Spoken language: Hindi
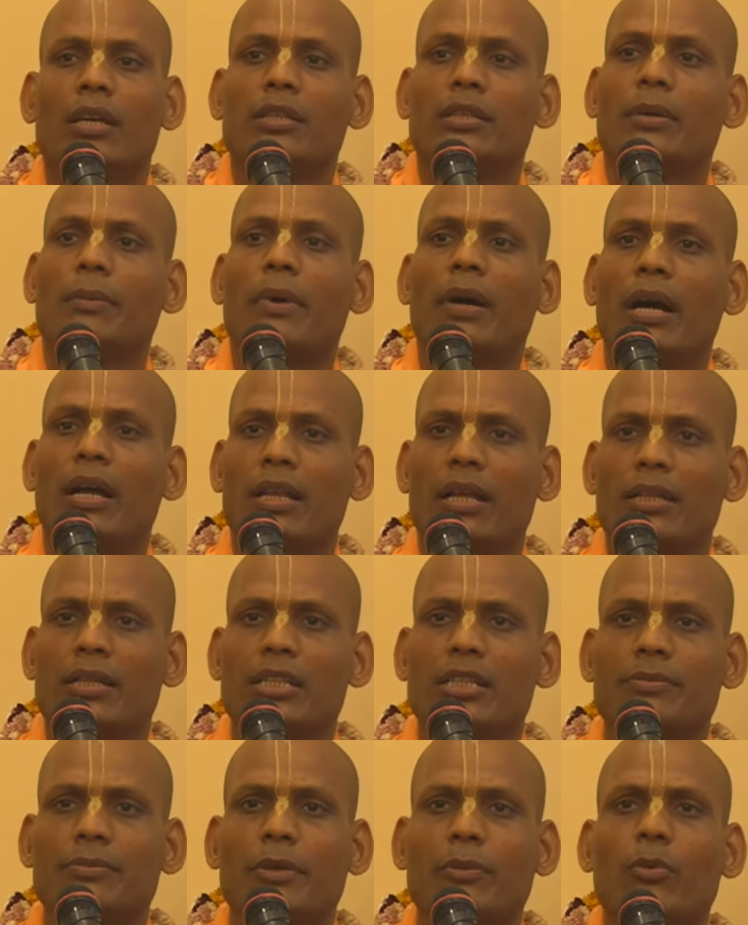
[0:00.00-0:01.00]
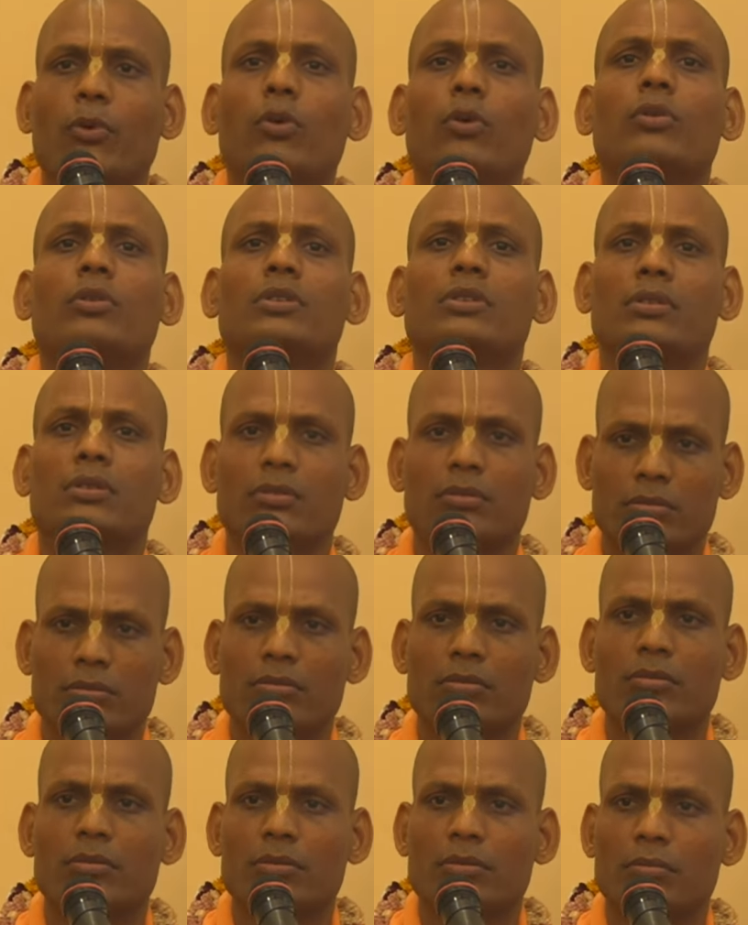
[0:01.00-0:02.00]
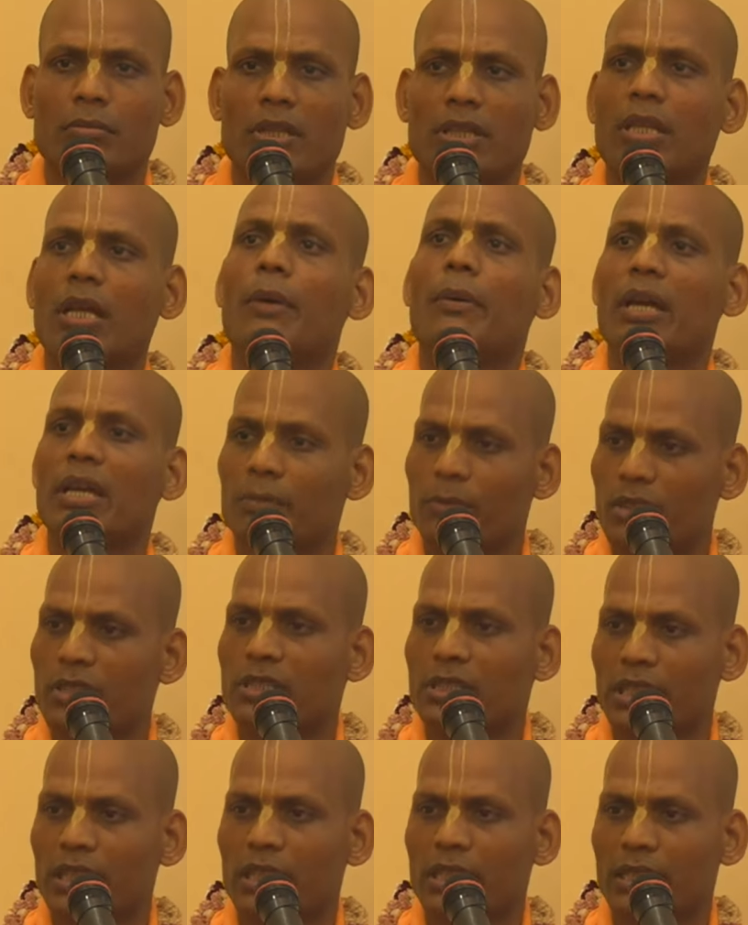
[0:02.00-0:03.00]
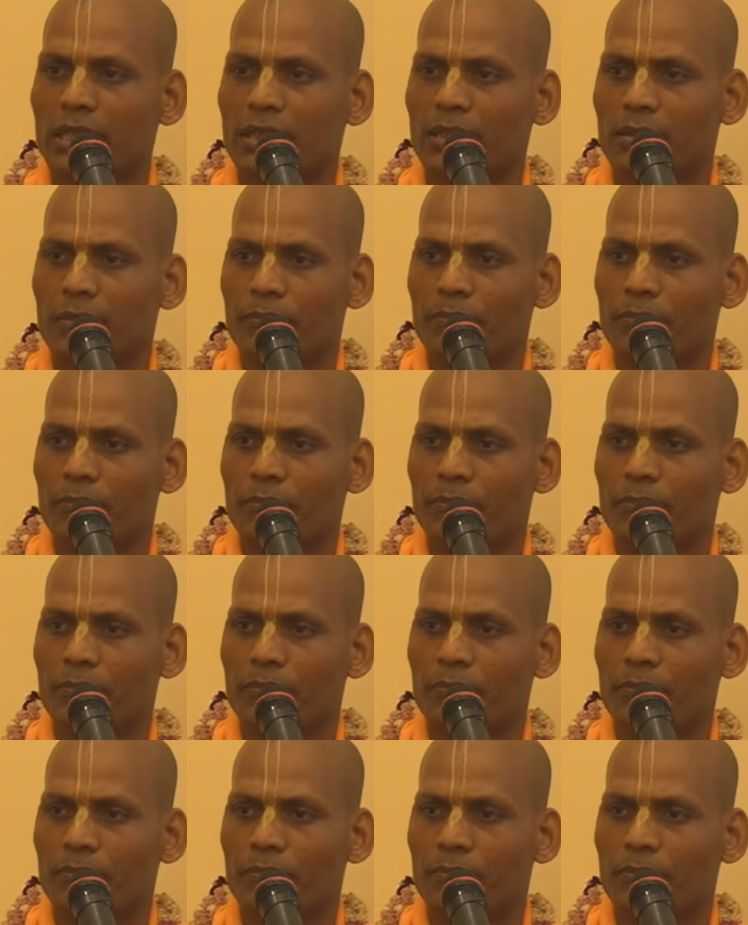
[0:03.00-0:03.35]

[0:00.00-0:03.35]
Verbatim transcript: जो बांग्लादेश में बहुत मतवाही मच गए हैं